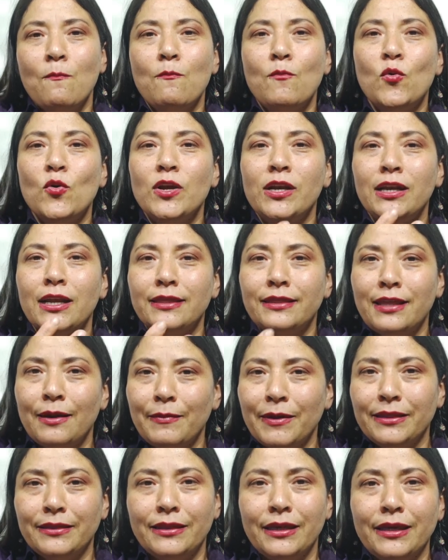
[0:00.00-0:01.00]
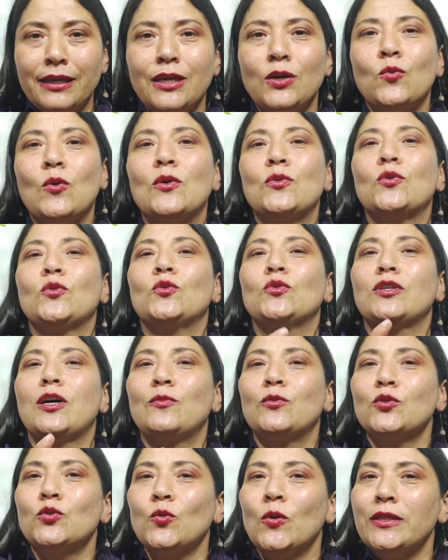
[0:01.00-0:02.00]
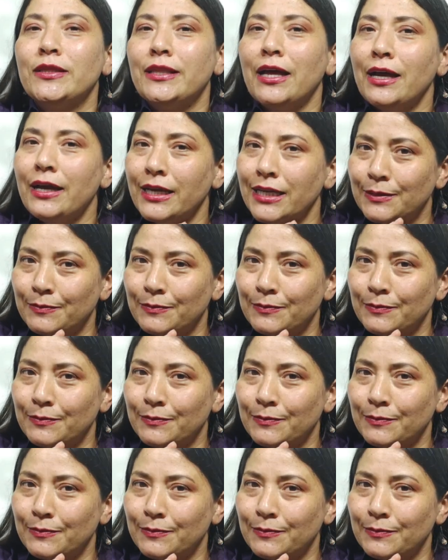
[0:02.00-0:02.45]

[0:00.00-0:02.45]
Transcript: muy lentamente y cuando nos damos cuenta